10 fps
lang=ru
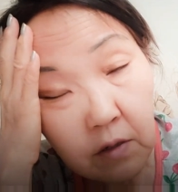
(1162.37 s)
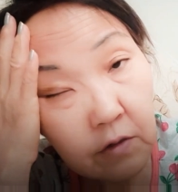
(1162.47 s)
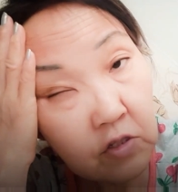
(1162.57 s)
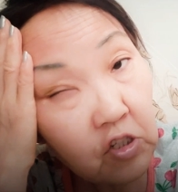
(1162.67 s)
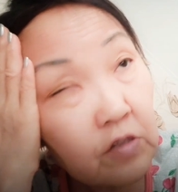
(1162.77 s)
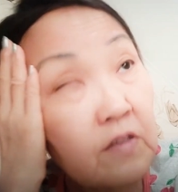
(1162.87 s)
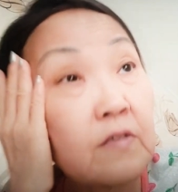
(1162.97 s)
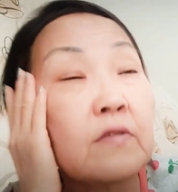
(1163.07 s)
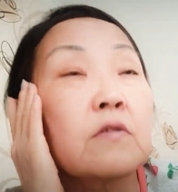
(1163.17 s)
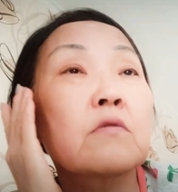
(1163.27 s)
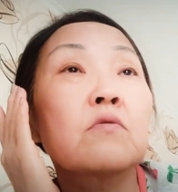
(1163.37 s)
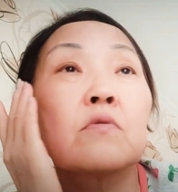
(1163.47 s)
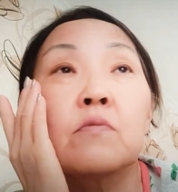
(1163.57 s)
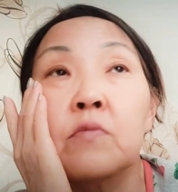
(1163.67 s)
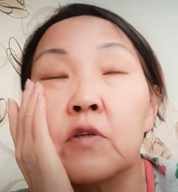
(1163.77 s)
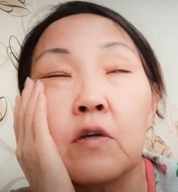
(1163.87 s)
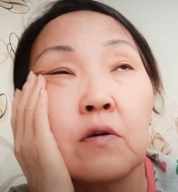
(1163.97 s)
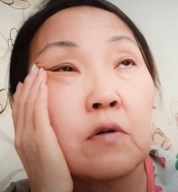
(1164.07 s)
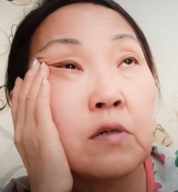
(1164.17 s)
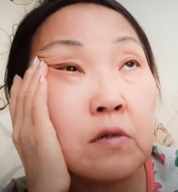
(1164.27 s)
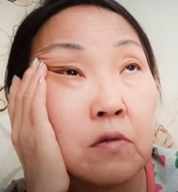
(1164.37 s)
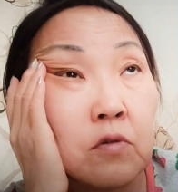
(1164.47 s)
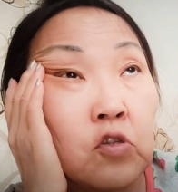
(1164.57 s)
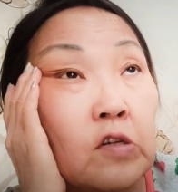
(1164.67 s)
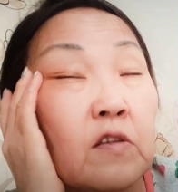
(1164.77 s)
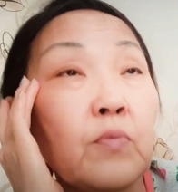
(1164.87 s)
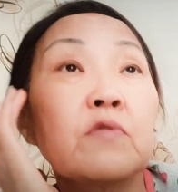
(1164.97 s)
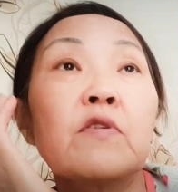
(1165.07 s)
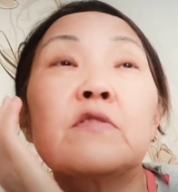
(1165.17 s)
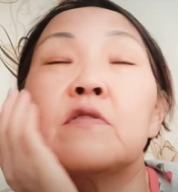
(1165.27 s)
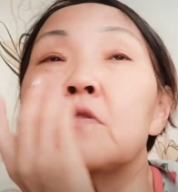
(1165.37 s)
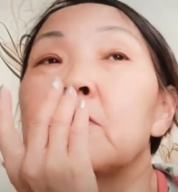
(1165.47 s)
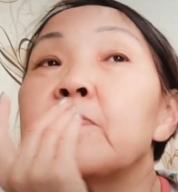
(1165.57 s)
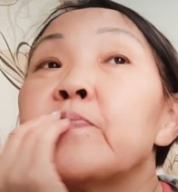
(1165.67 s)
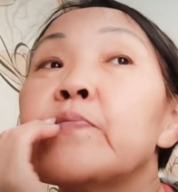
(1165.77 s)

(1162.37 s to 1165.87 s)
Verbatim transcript: к честности меня часто подводило,